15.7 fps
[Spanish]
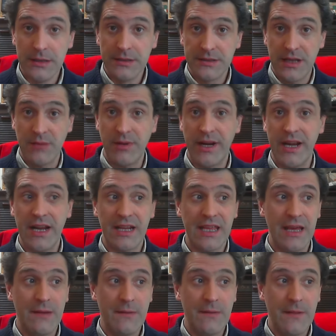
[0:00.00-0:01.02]
Tal manera
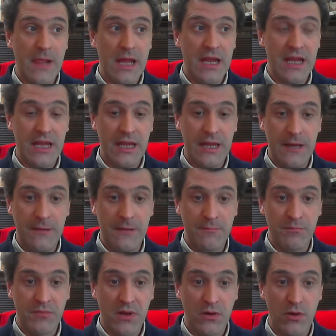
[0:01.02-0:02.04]
que eh,
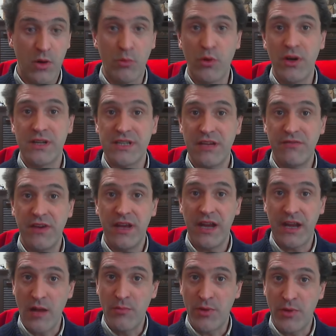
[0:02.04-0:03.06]
lo puedes hacer
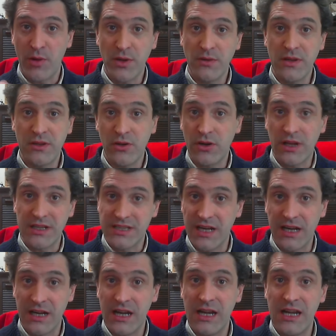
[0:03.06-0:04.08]
en el propio editor que se
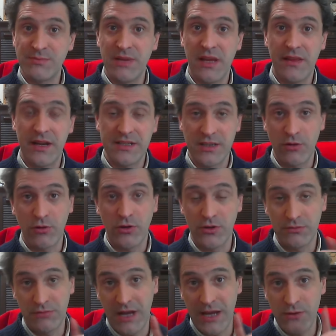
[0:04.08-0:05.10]
creen las piedras y
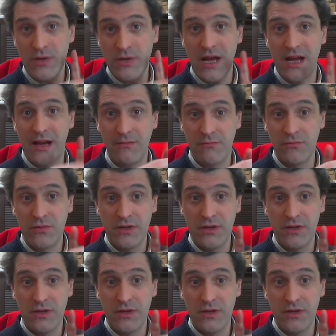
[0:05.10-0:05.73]
como hay una,